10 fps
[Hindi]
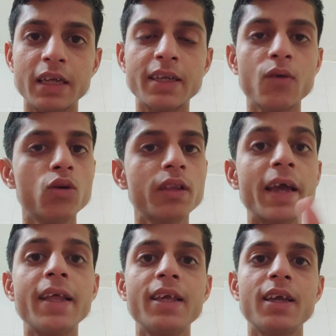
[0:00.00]
डेट है वो
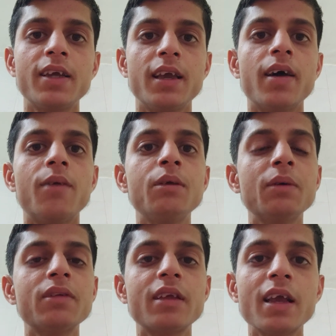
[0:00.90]
तय नहीं की गई है अभी
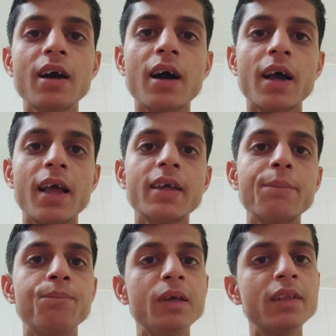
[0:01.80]
बस ये कहा गया है कि